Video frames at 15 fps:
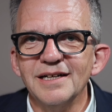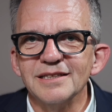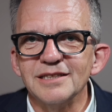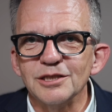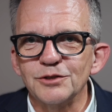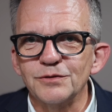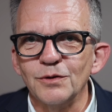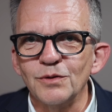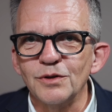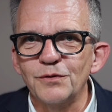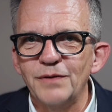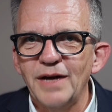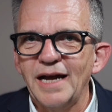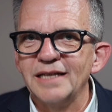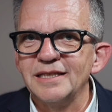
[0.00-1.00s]
das so
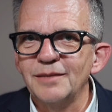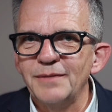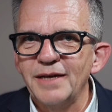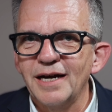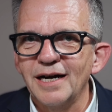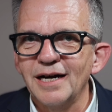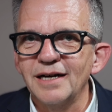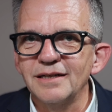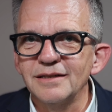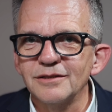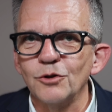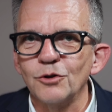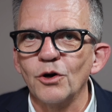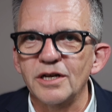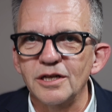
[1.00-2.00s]
ungefähr einem Jahr
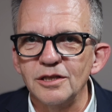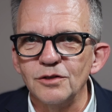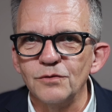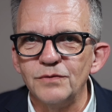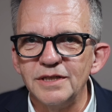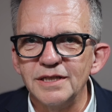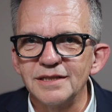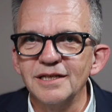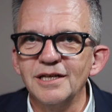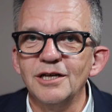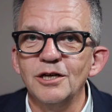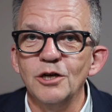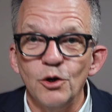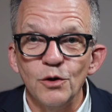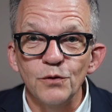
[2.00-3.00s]
neu renoviert
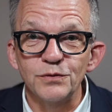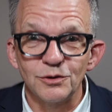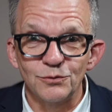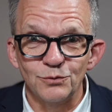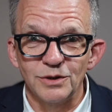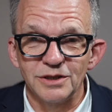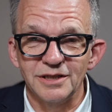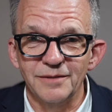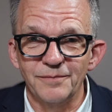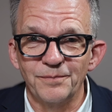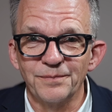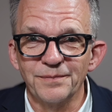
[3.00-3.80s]
eröffnet wurde.